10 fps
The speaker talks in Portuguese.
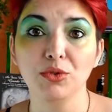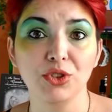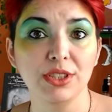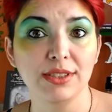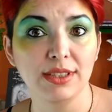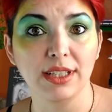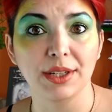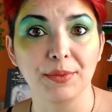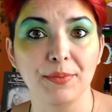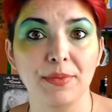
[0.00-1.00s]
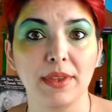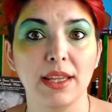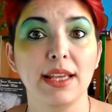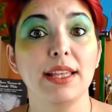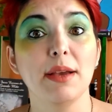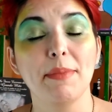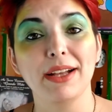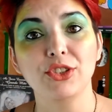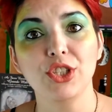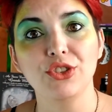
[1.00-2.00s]
bruxa anciã e a
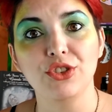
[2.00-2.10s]
partir